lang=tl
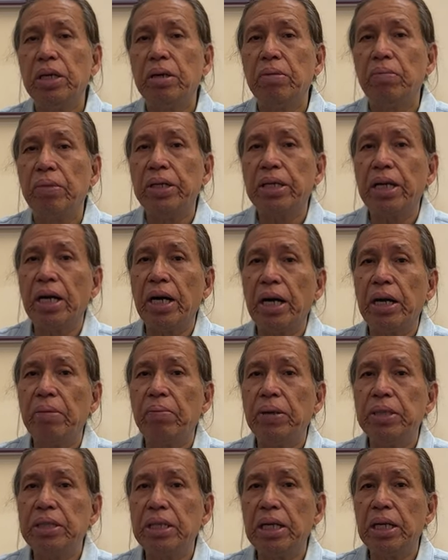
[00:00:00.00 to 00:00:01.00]
May kakaiba
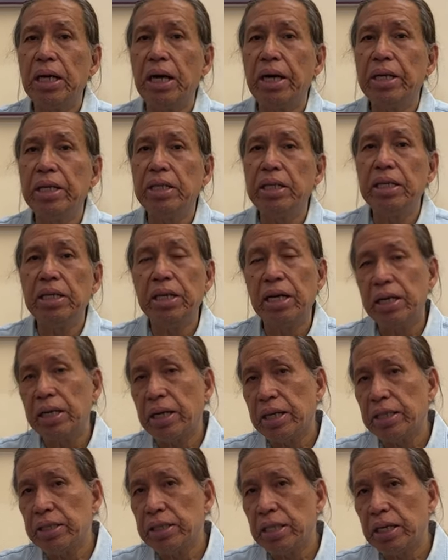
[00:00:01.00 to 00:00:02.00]
silang idea
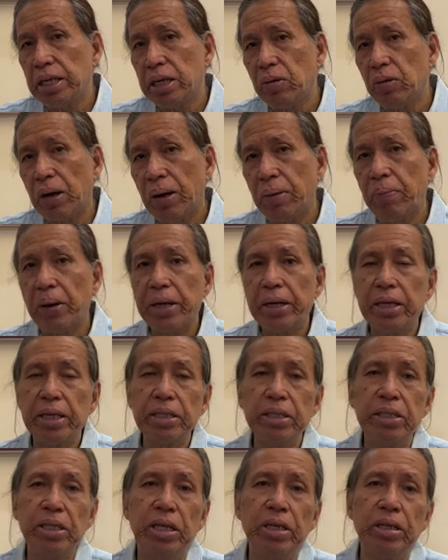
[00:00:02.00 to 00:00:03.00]
na isinagawa parang
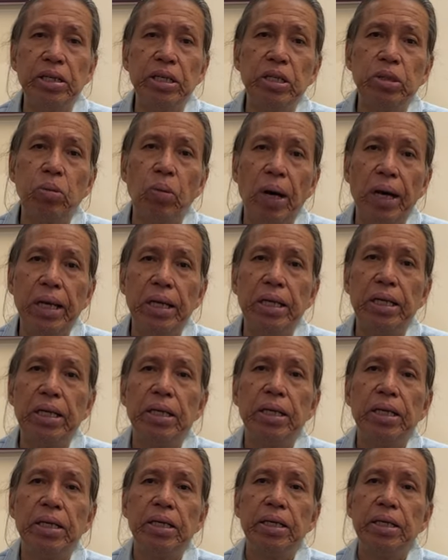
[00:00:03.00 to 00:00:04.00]
isang ritual
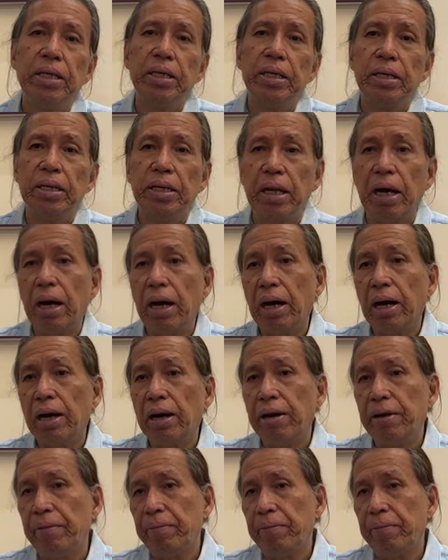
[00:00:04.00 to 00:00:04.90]
na